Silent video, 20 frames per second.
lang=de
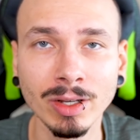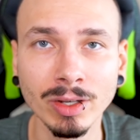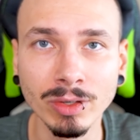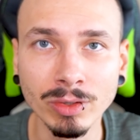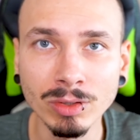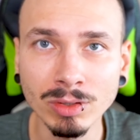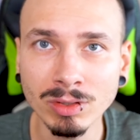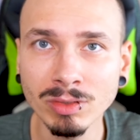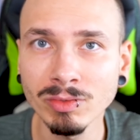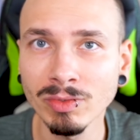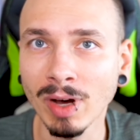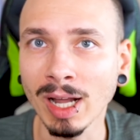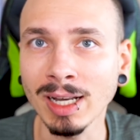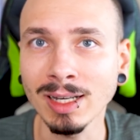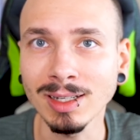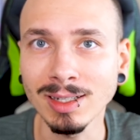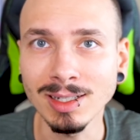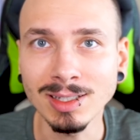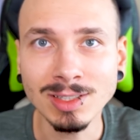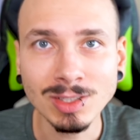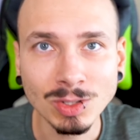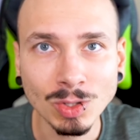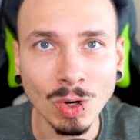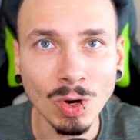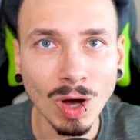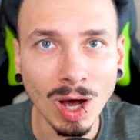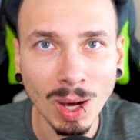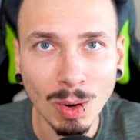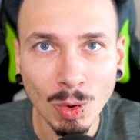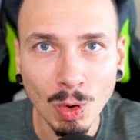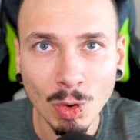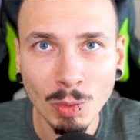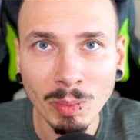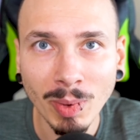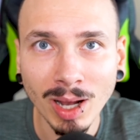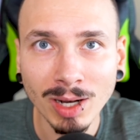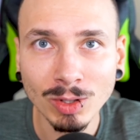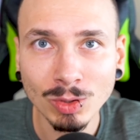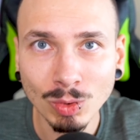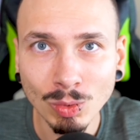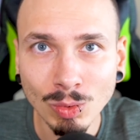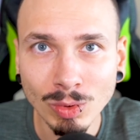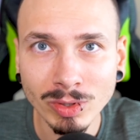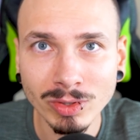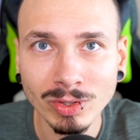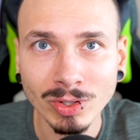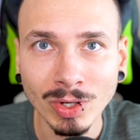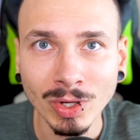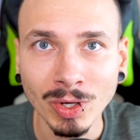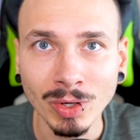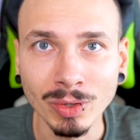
Irgendwann ist doch auch mal gut